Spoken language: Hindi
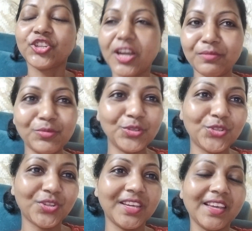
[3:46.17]
शाम हो
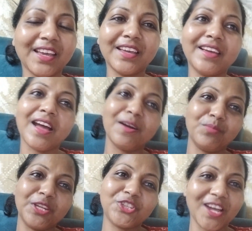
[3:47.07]
चुकी है
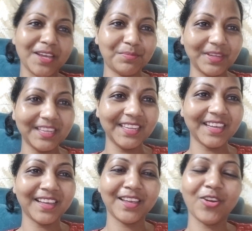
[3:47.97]
हमने चाय पी
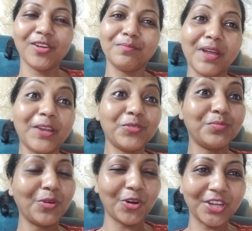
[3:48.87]
लिया है और माइलू
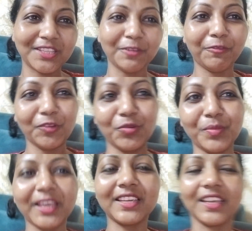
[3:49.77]
बहुत ही फ्लो
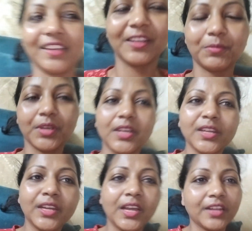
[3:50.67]
में है खेलने में
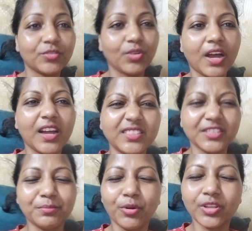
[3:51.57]
तो आज
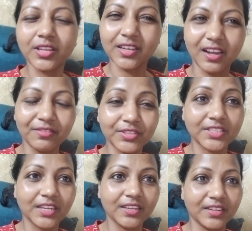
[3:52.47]
ना बहुत थकावट
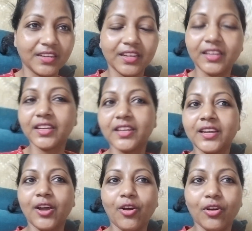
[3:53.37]
सा लग रहा
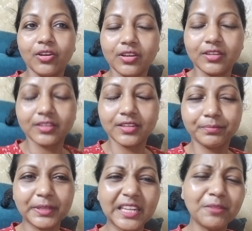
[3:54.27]
है
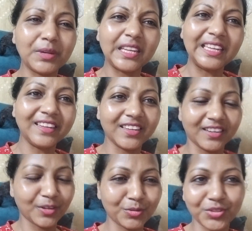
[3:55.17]
और पता नहीं मन ही नहीं
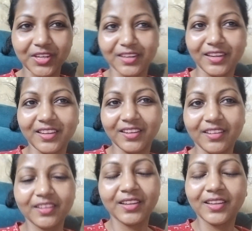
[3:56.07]
कर रहा कुछ करने का
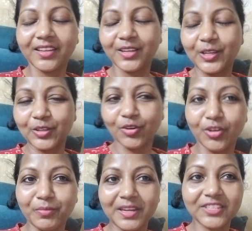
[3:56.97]

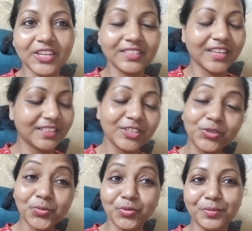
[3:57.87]
और मैंने शायद ज़्यादा
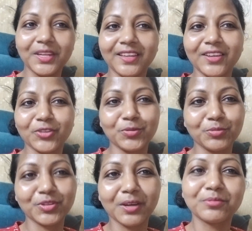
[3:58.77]
शूट भी नहीं किया तो
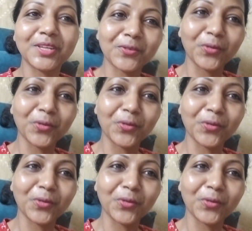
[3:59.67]
चुपचाप से